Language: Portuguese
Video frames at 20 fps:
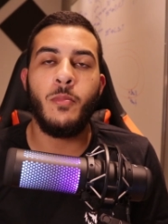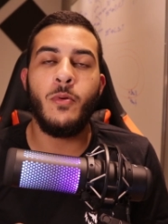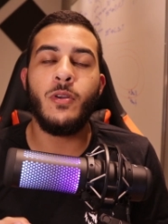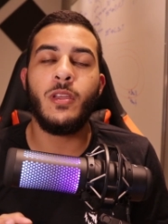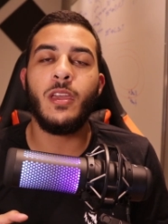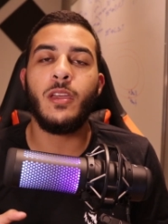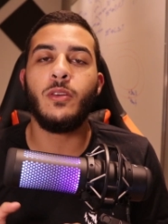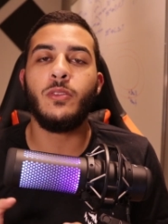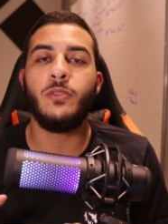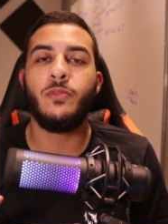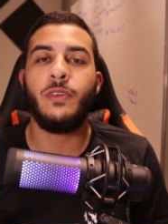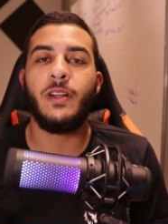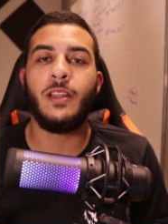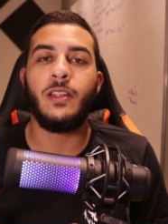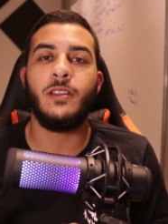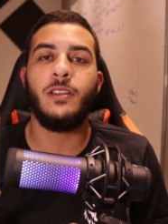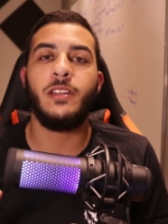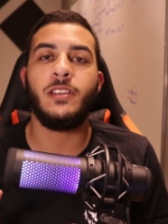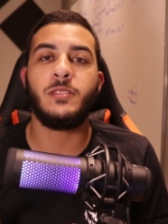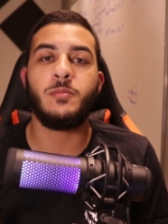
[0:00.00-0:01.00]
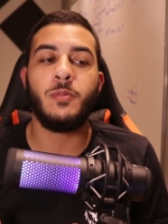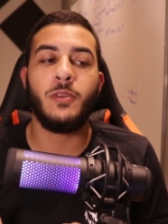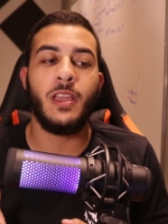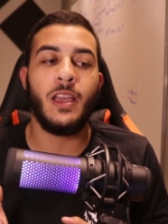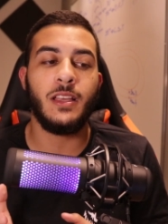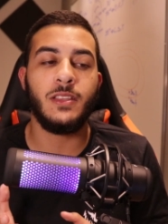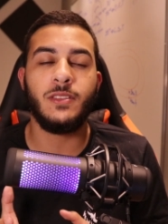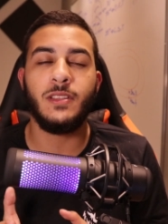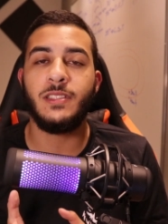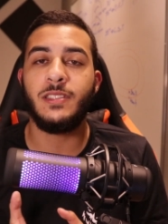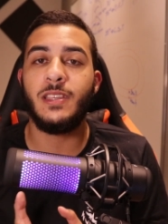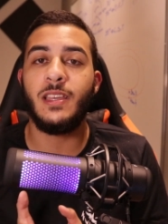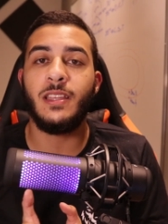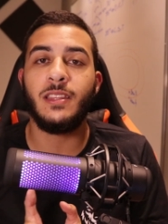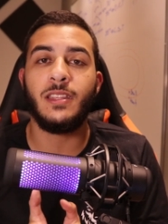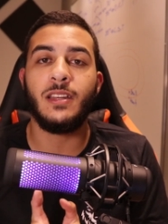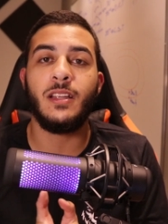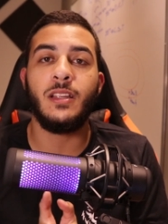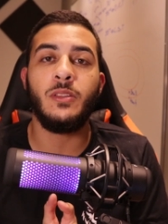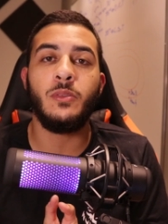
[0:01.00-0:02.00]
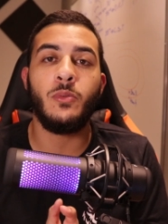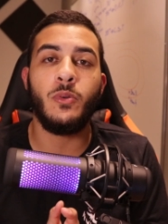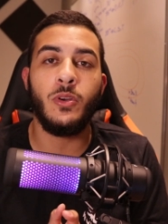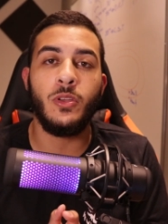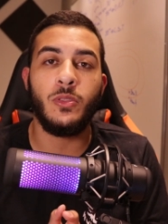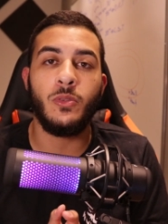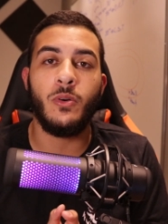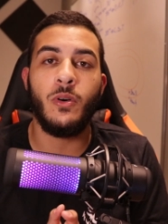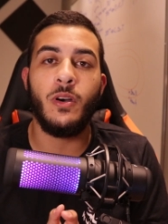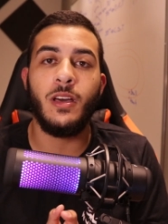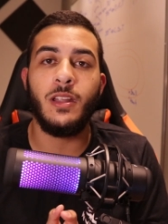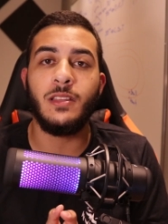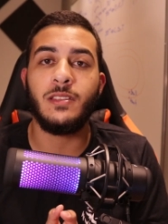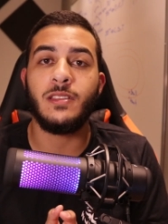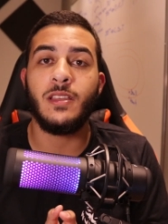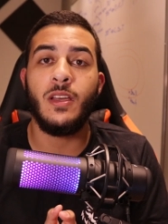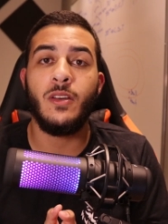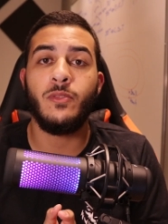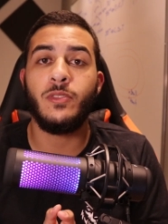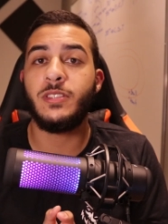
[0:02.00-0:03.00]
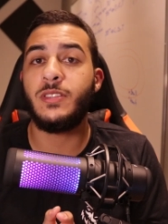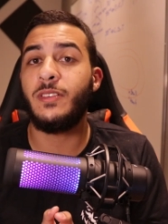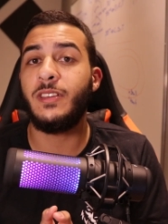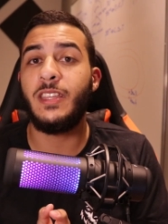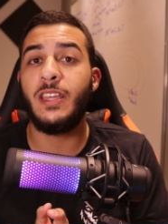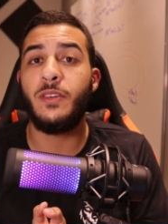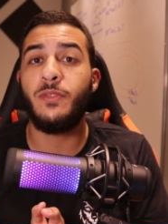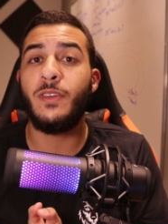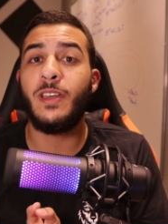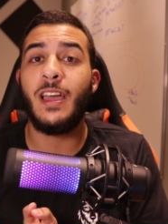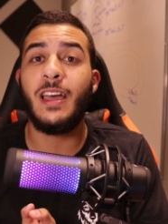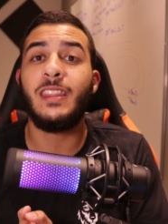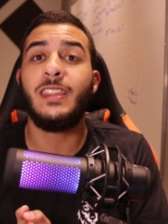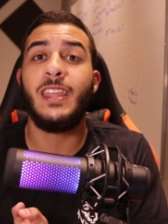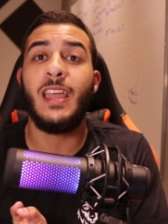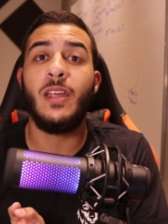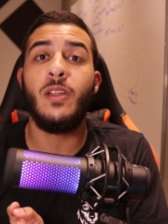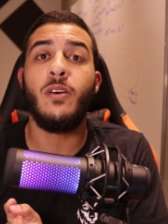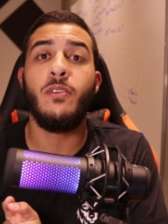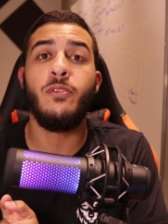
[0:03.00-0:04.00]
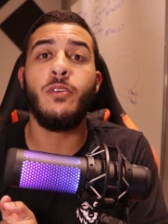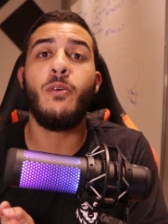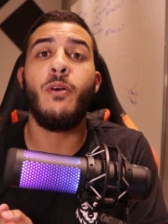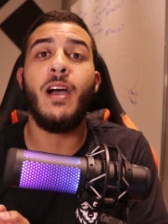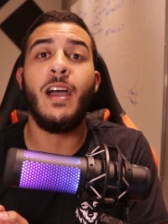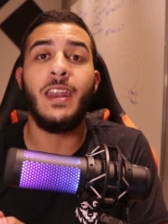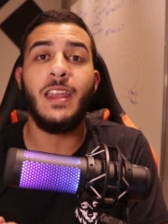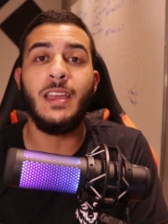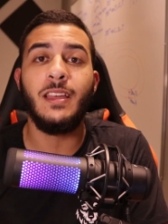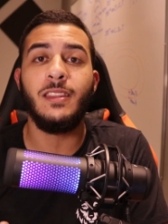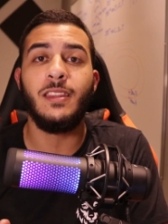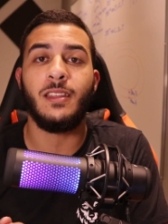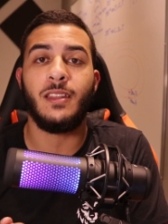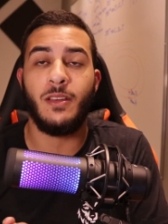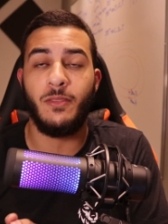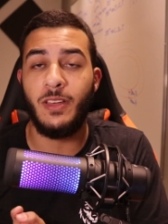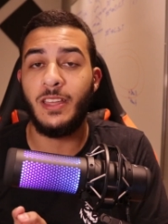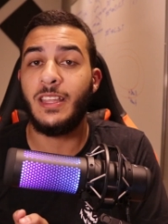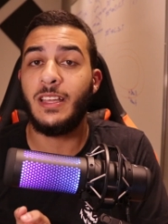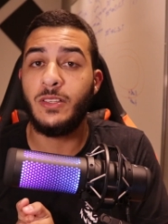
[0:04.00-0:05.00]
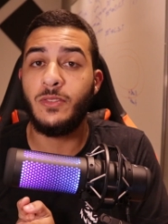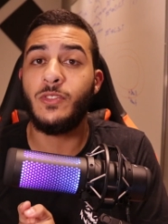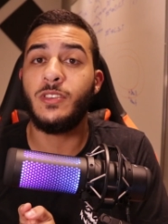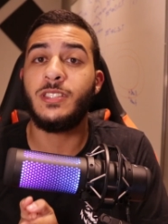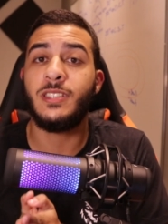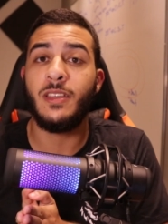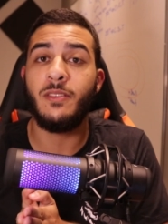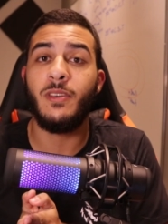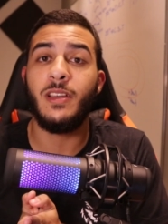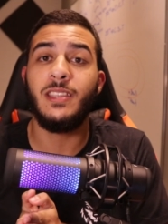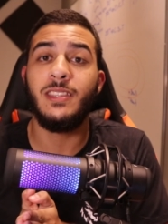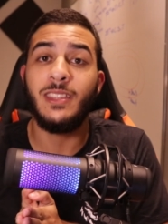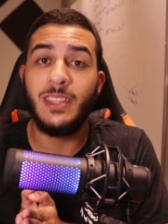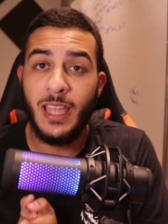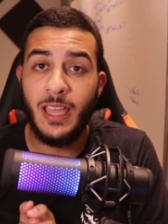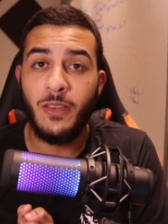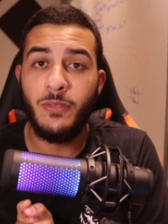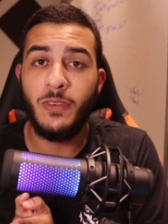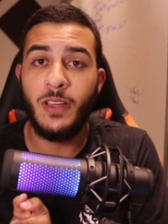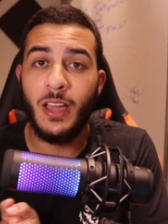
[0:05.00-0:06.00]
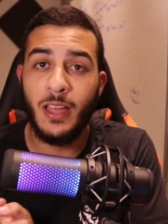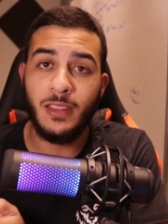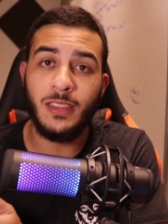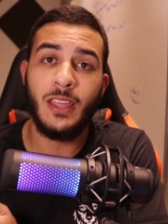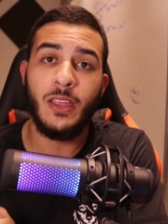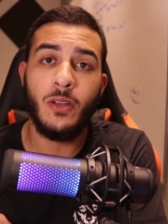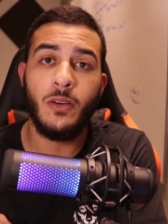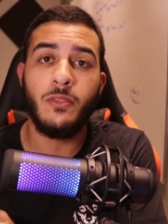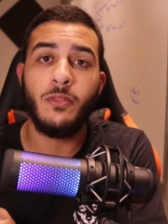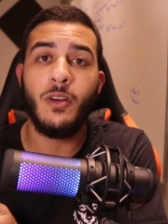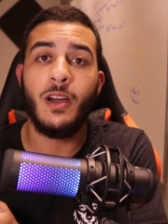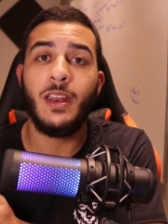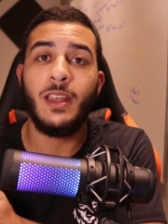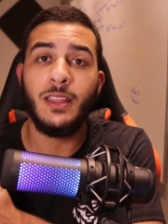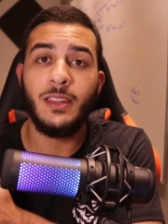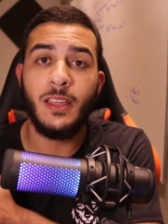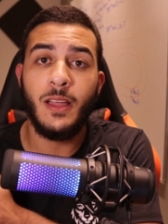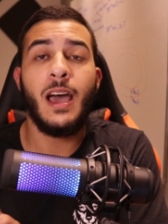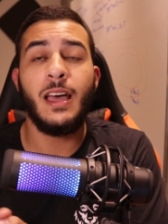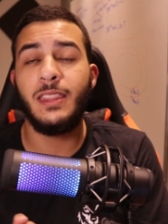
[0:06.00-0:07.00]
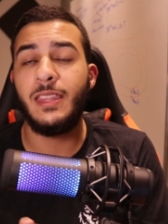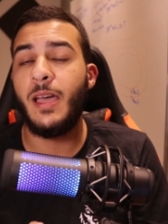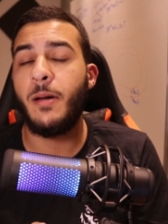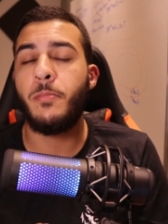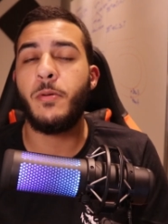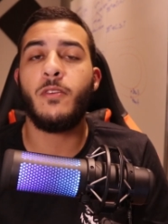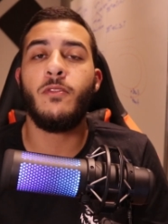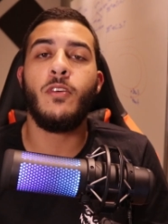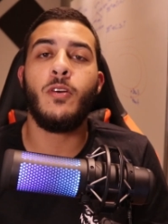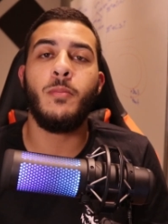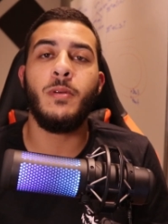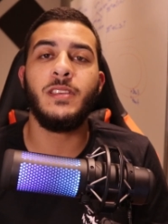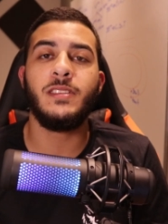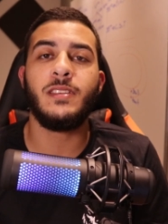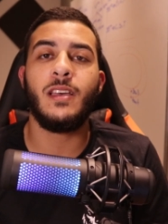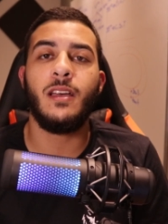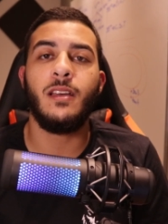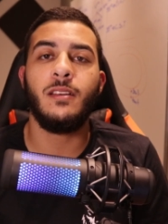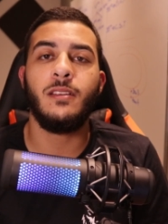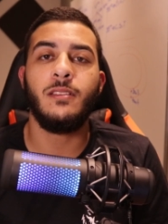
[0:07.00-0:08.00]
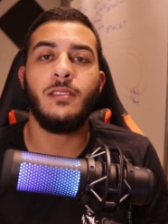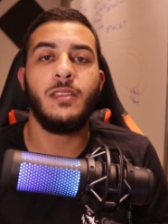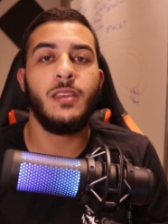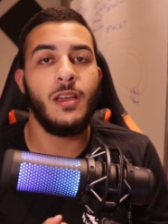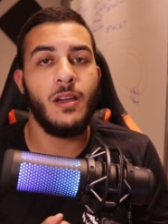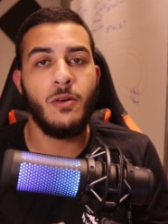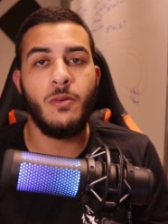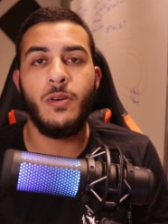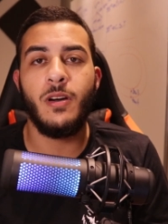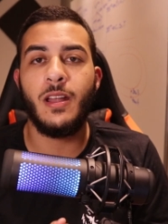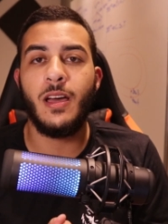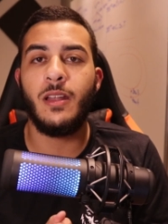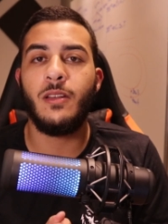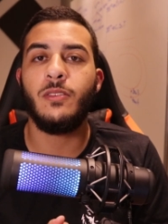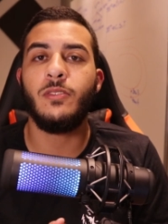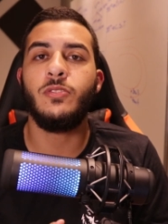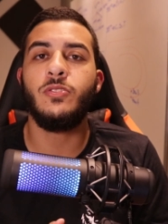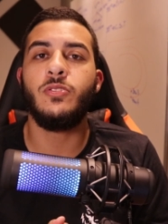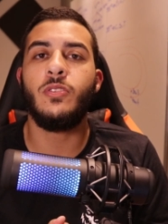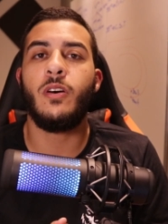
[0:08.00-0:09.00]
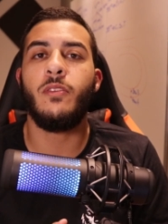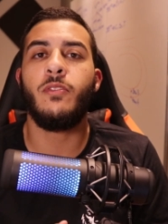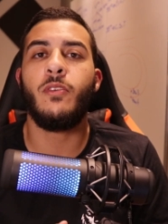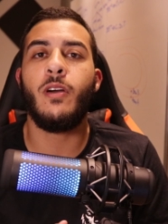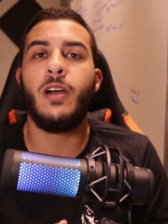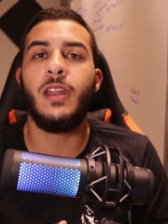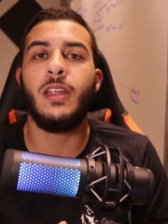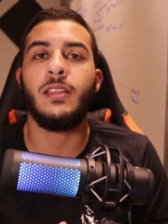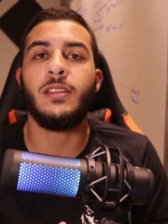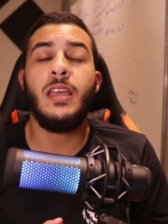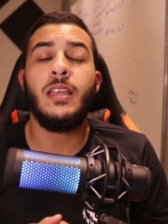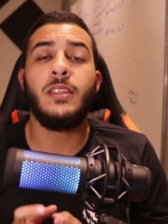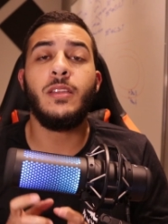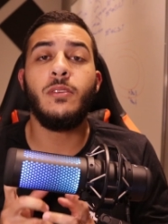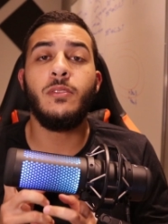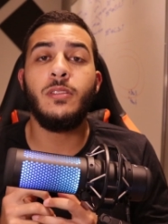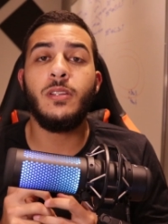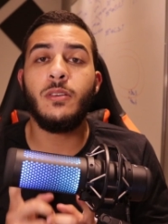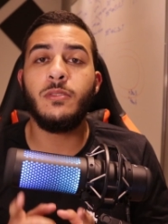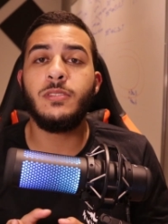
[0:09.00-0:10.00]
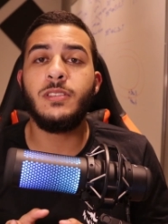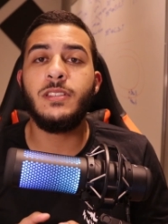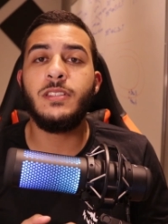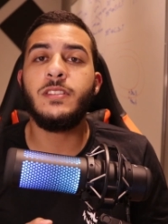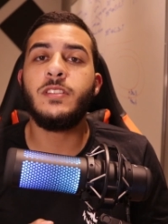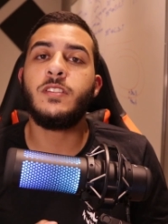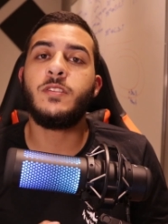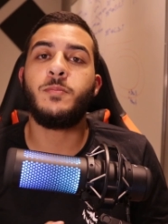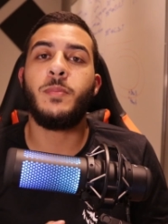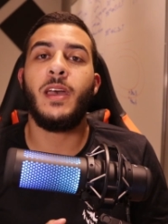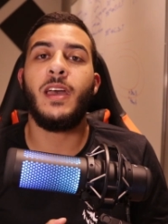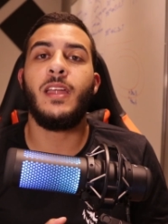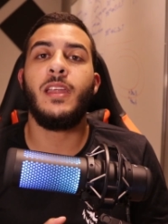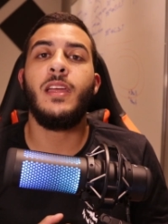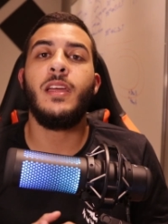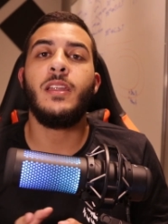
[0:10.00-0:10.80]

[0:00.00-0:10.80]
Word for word: Por que, que eu tô falando isso? Porque às vezes você entrando 8 horas, você vai ter que ficar até 9h40. Na verdade, você vai ter que ficar até 9h40 até a prova começar que é o horário de 9h40. Então não se desespere,